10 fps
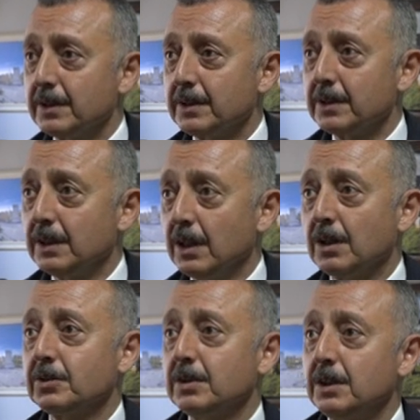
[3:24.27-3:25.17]
e,
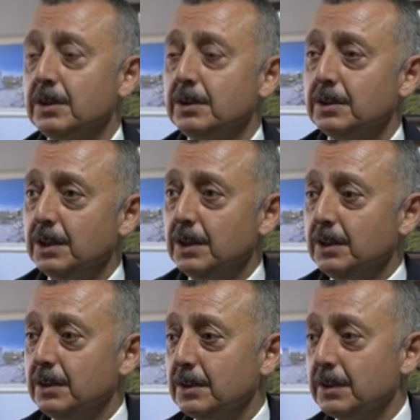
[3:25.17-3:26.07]
araçları
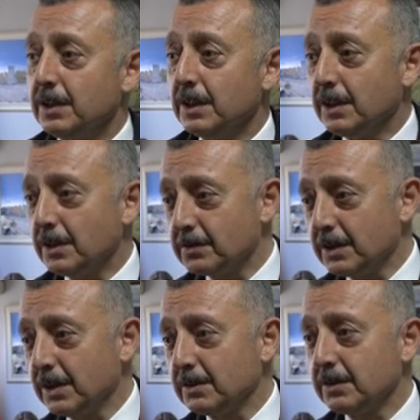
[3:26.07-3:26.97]
e, enkazın
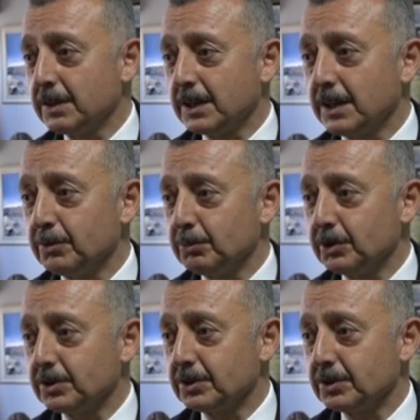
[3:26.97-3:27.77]
altında kalmış,